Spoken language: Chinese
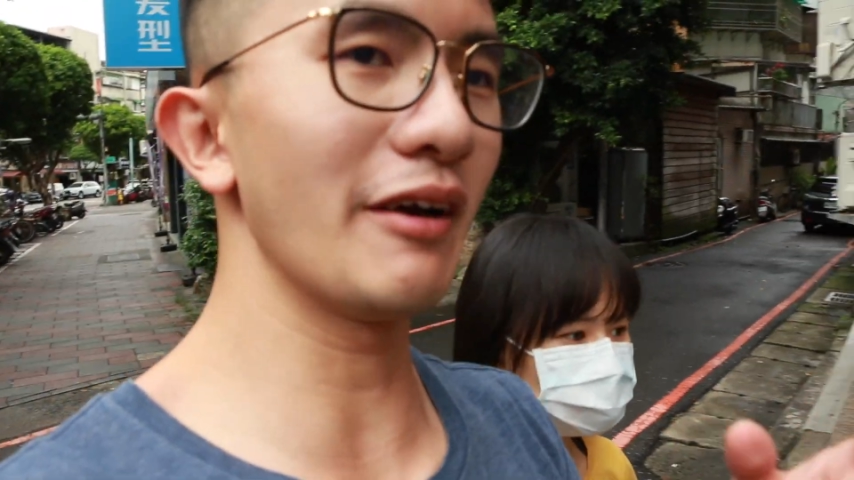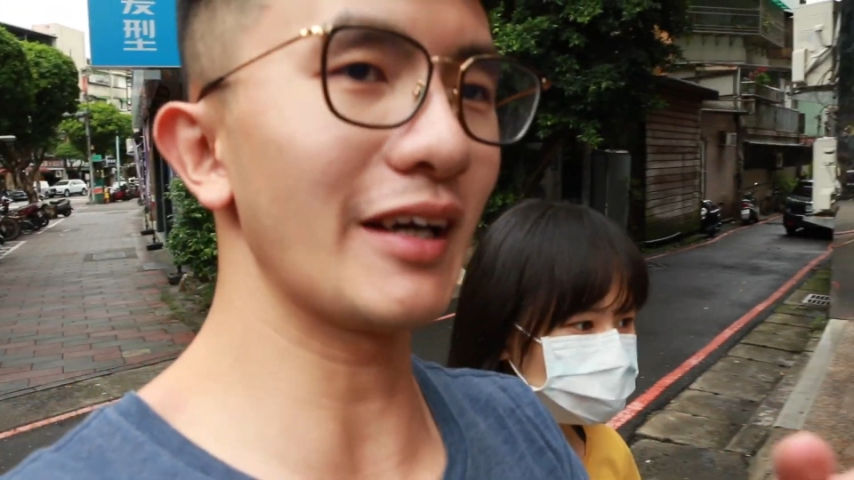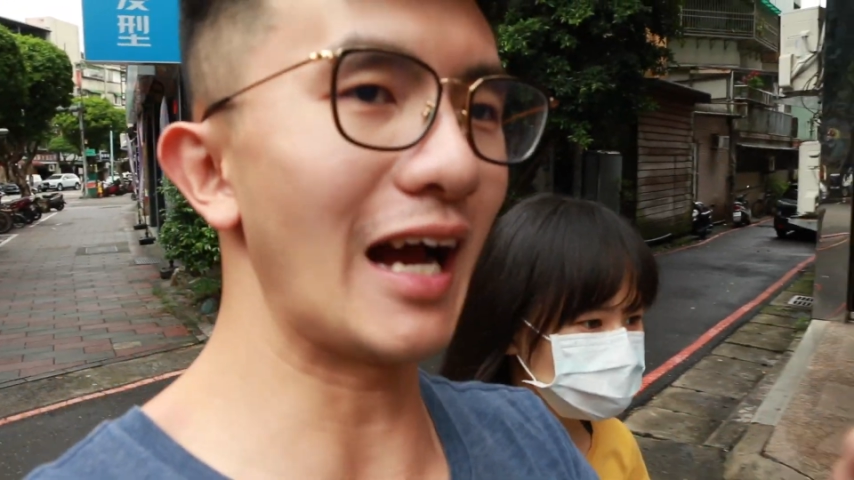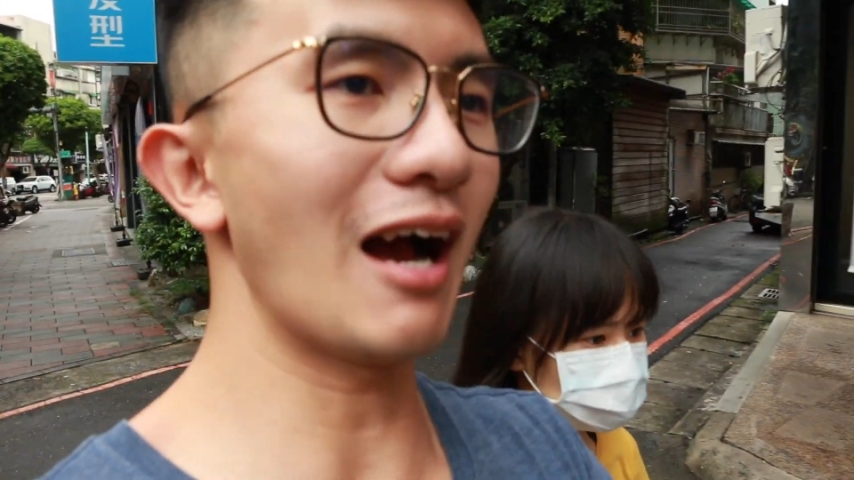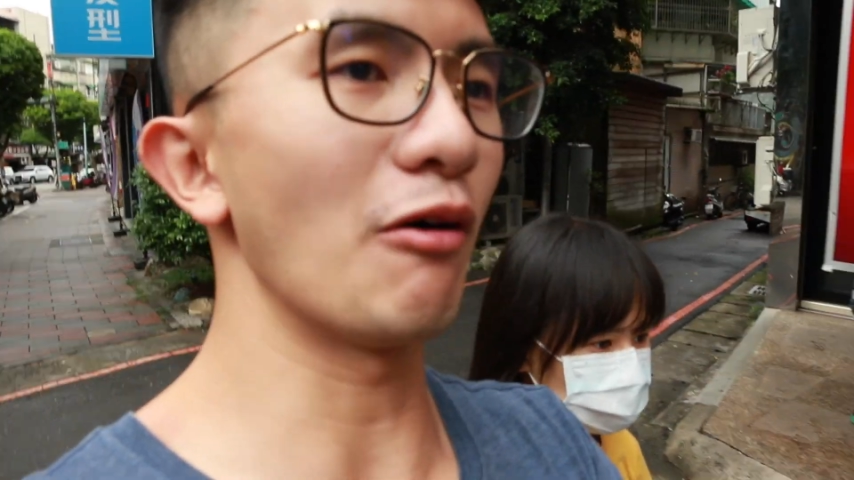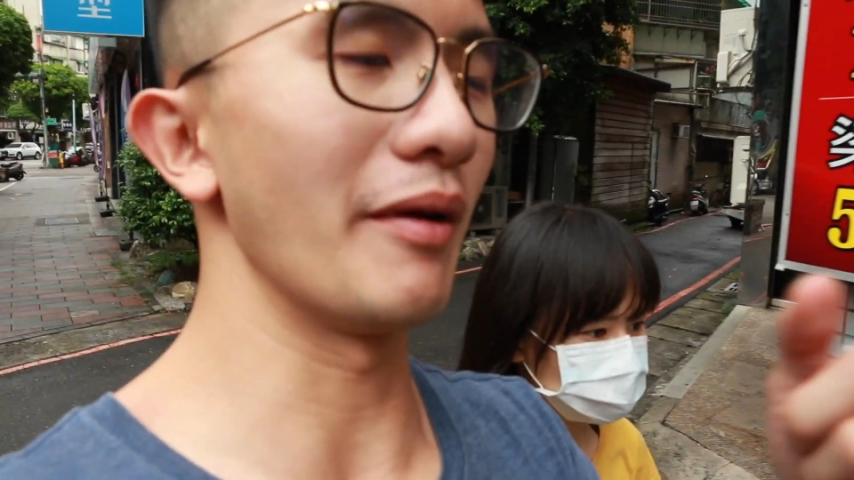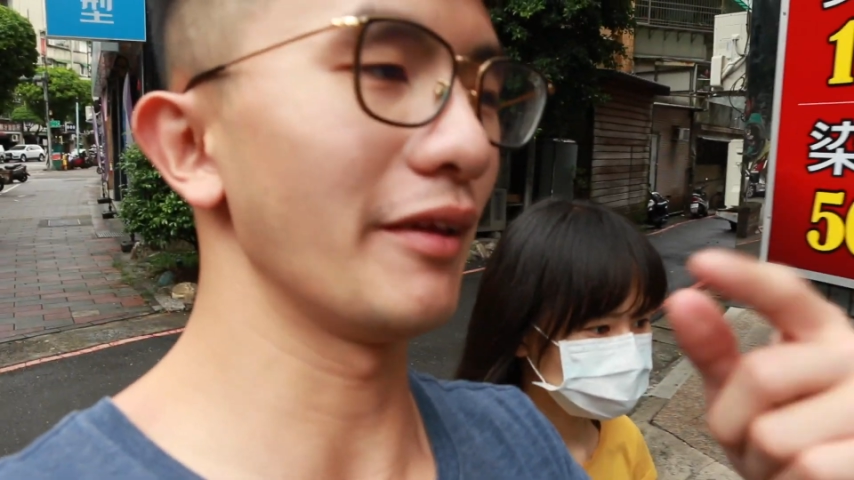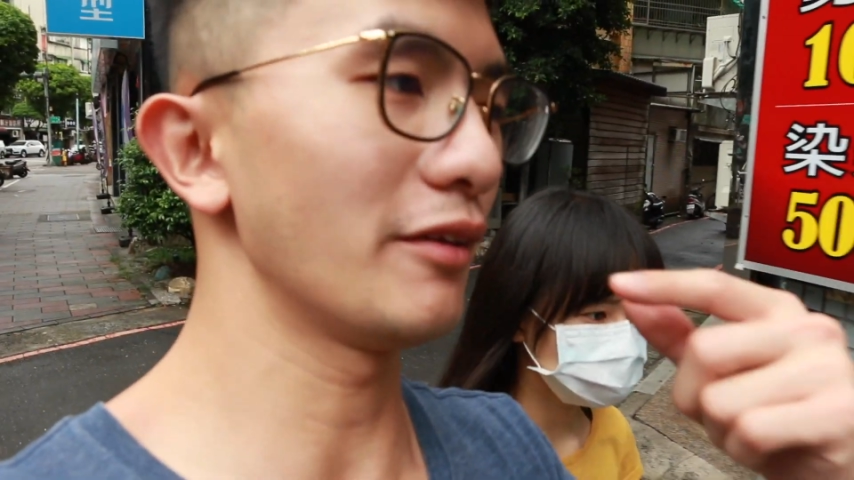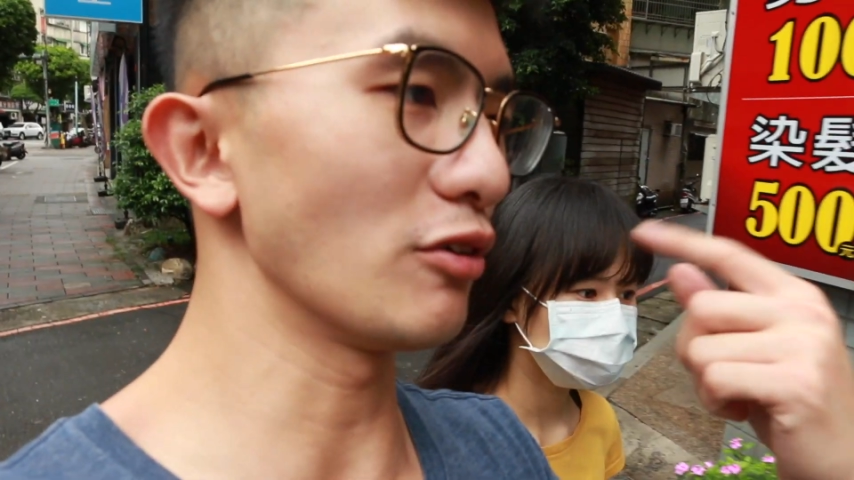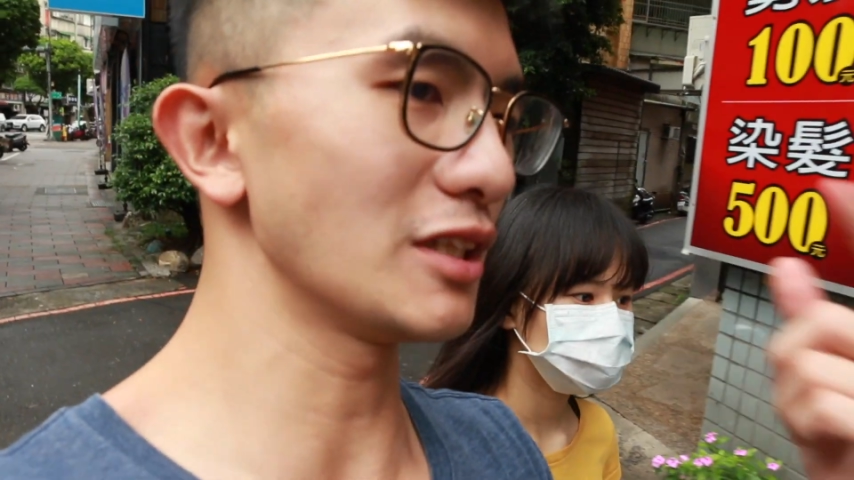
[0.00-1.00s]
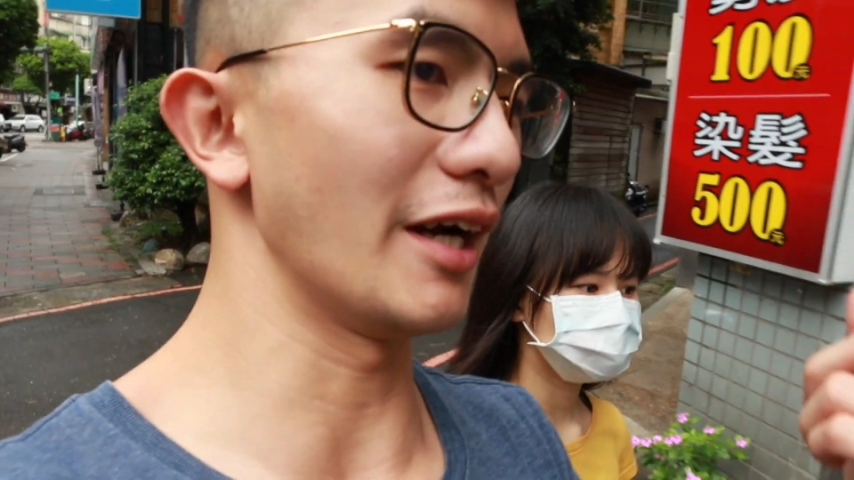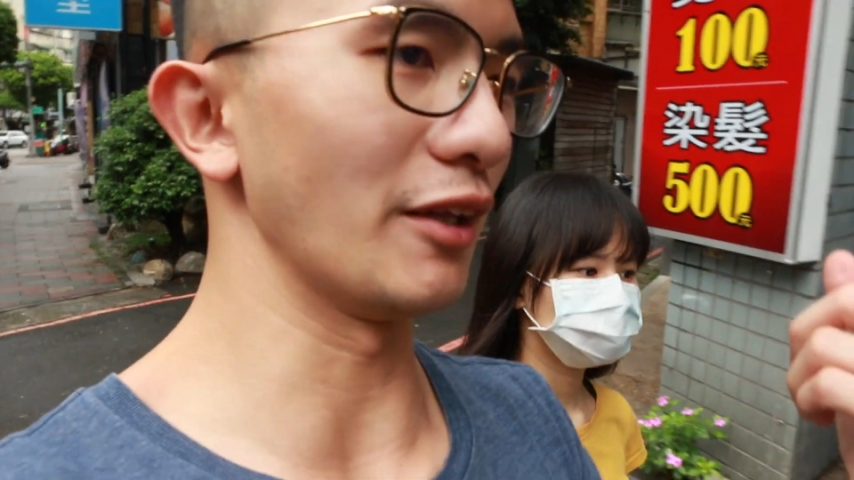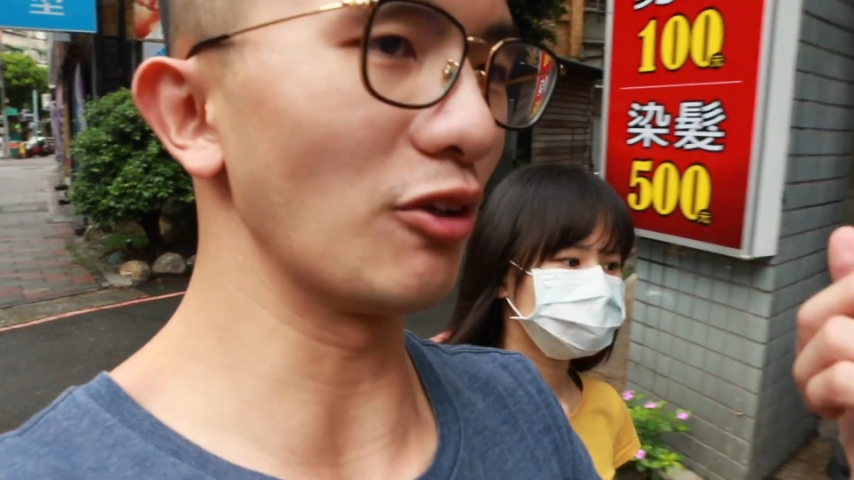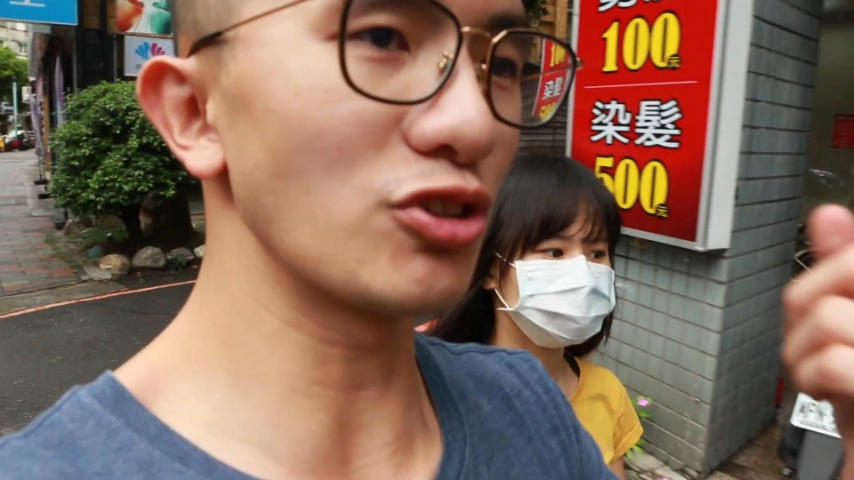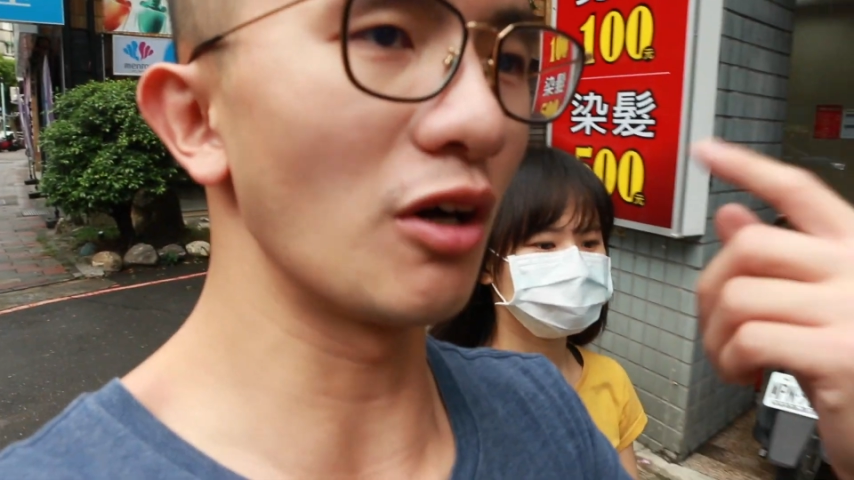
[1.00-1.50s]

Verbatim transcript: 因为刚刚我们东西很多，